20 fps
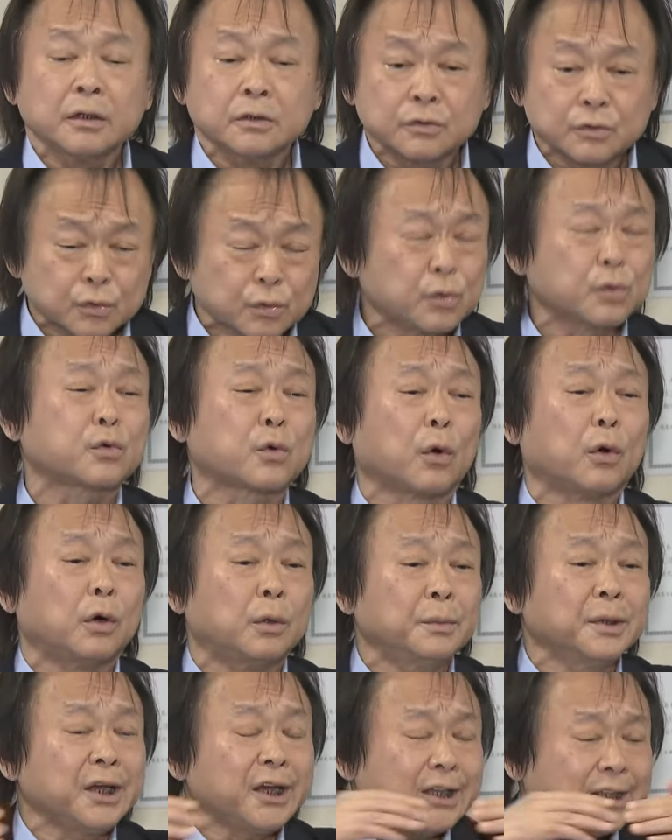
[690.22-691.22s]
如果我
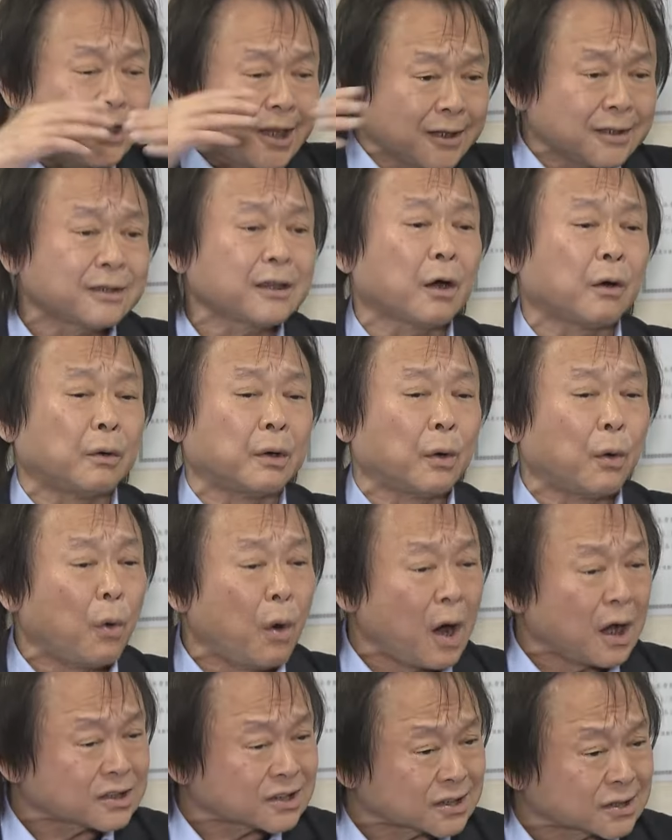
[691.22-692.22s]
们一天到晚
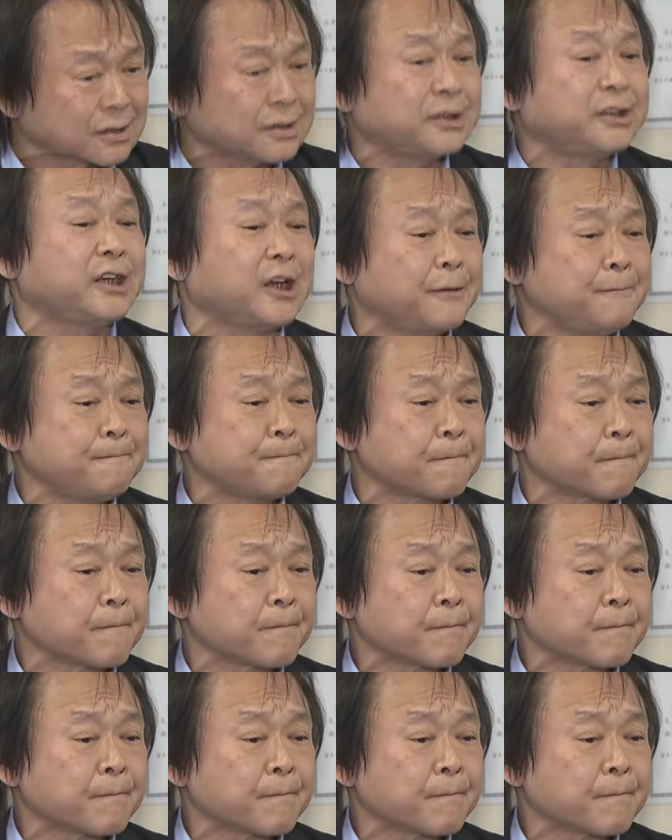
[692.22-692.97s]
花时间